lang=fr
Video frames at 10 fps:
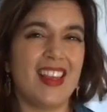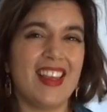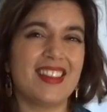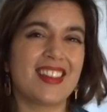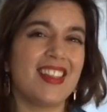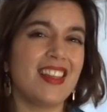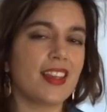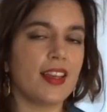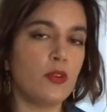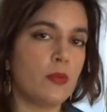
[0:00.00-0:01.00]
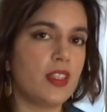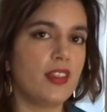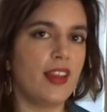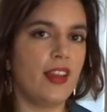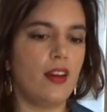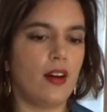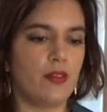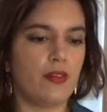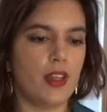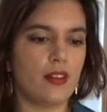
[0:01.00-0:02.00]
Et ce qui est très compliqué, en
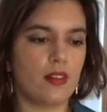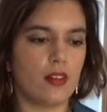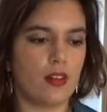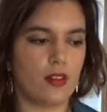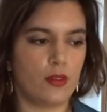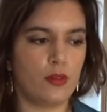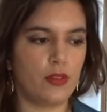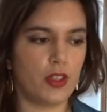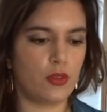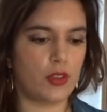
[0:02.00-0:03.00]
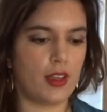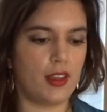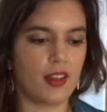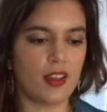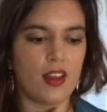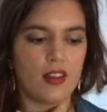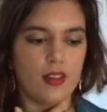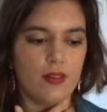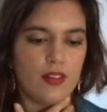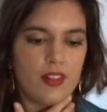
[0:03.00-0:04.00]
fait, une fois qu'on a écrit un
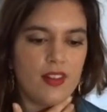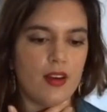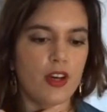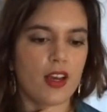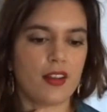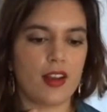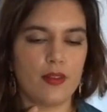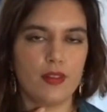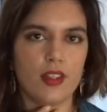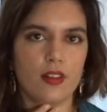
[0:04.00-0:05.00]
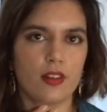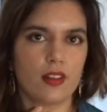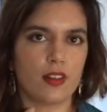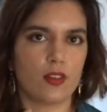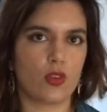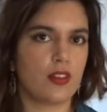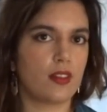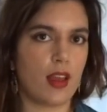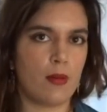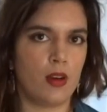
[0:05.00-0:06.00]
livre, c'est d'avoir un avis qui soit
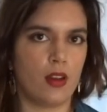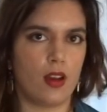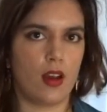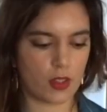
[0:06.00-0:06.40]
stable.